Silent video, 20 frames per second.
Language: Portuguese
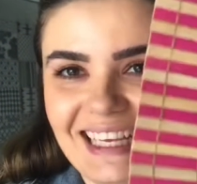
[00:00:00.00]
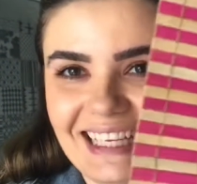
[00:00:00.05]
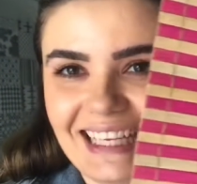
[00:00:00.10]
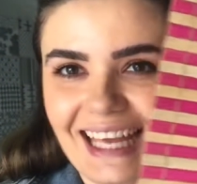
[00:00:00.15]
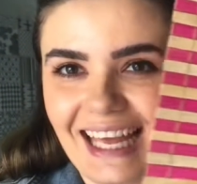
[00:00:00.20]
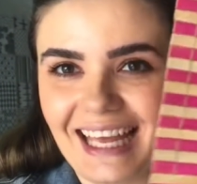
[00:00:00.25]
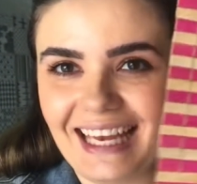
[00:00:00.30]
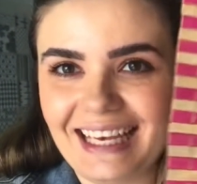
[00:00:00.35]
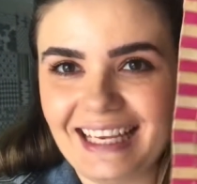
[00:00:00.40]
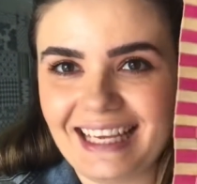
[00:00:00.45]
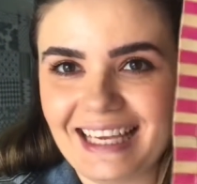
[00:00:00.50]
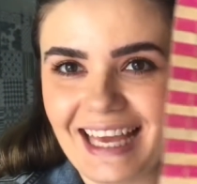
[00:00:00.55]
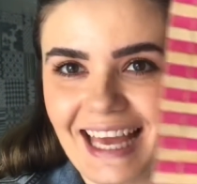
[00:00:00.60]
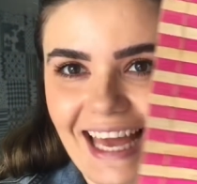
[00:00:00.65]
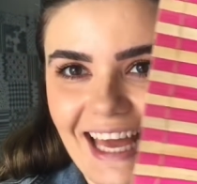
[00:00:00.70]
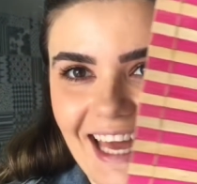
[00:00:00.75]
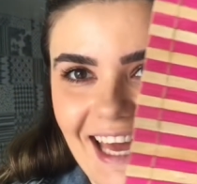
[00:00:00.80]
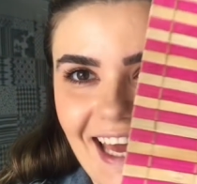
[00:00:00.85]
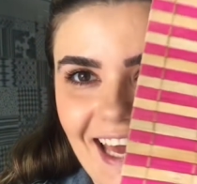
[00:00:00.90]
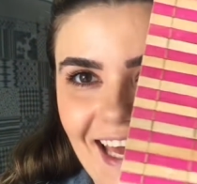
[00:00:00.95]
que ele
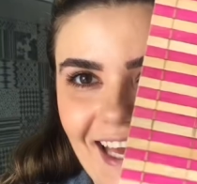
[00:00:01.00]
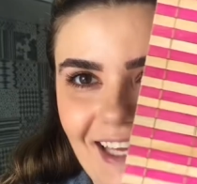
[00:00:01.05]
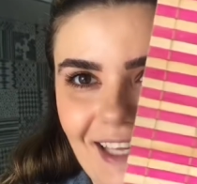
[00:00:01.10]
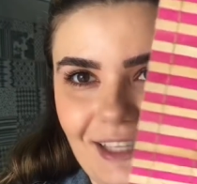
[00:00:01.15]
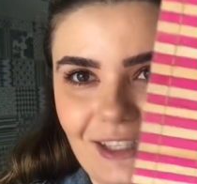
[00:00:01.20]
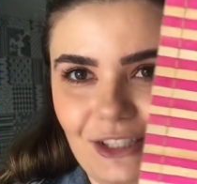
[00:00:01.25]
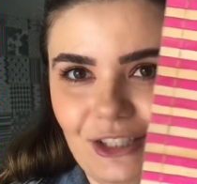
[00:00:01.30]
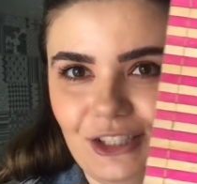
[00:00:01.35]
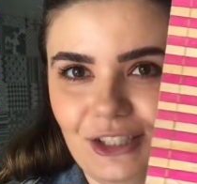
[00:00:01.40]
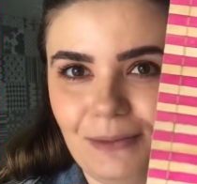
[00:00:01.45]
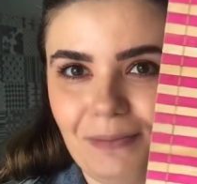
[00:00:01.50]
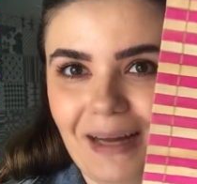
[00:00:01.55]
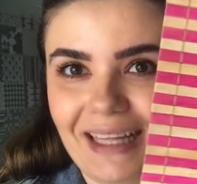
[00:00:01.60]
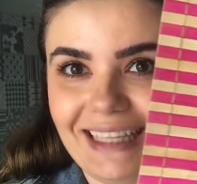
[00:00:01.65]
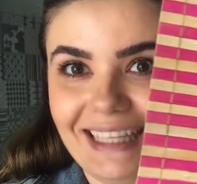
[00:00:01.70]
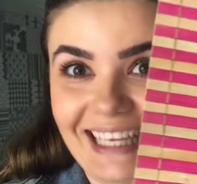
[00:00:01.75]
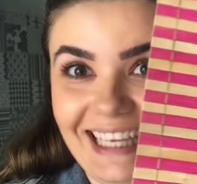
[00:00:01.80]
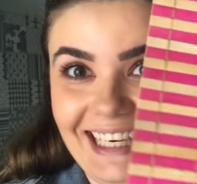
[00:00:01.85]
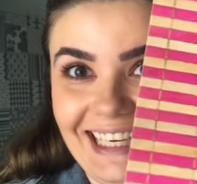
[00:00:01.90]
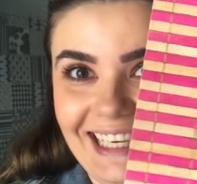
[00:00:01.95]
é de
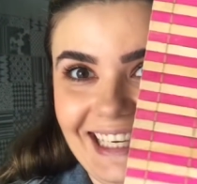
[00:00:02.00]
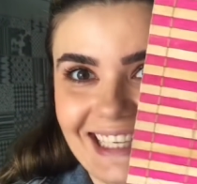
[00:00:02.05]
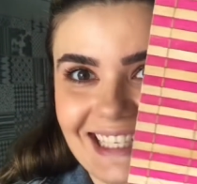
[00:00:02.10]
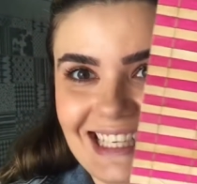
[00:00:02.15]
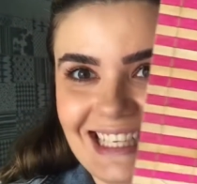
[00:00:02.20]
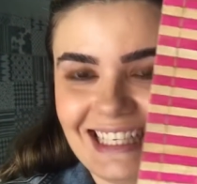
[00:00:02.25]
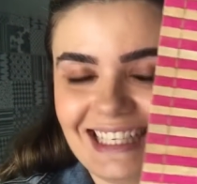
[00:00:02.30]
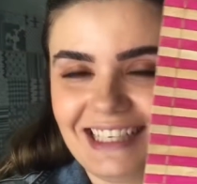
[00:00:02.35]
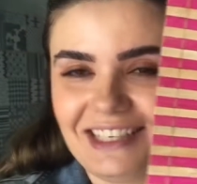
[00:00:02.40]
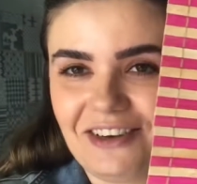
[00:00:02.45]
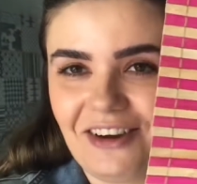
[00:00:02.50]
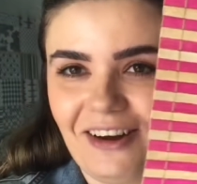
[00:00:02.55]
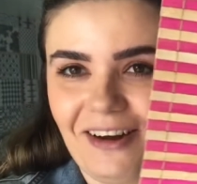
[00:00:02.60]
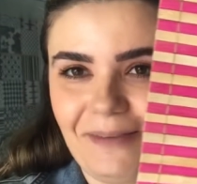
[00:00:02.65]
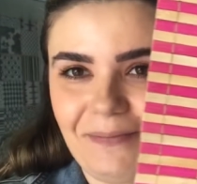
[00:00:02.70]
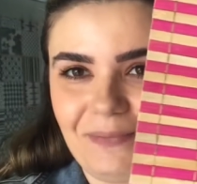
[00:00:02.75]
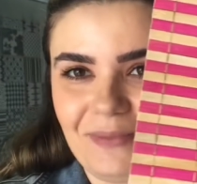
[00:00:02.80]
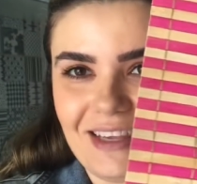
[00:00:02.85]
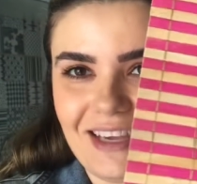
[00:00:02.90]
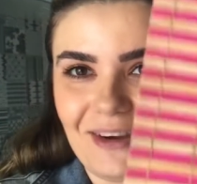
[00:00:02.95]
madeirinha assim,
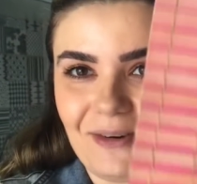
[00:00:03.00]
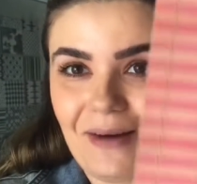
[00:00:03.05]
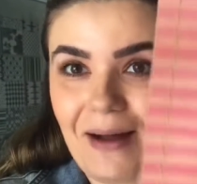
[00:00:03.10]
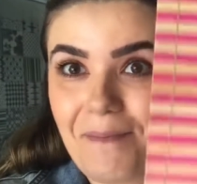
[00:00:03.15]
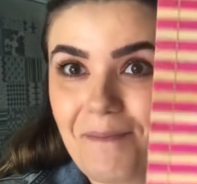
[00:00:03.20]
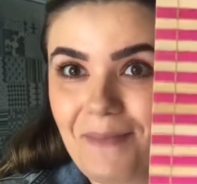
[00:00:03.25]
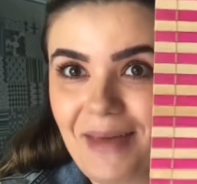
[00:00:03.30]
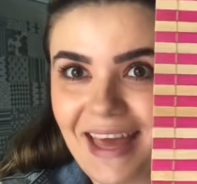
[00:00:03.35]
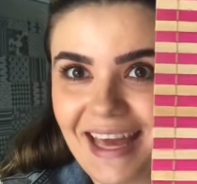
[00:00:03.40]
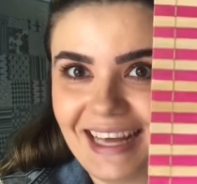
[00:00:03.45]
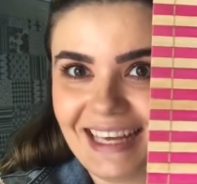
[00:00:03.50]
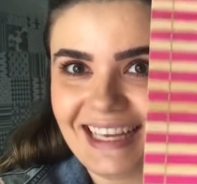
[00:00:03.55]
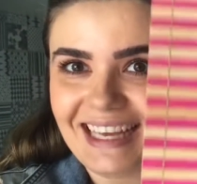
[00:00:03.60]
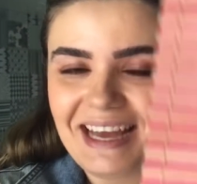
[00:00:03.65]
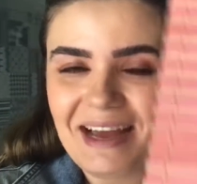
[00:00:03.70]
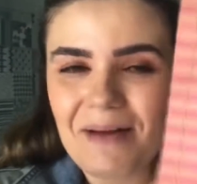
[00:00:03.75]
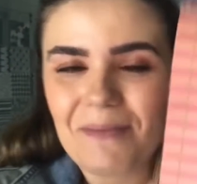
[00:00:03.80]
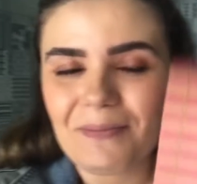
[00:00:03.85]
ó. E eu amei.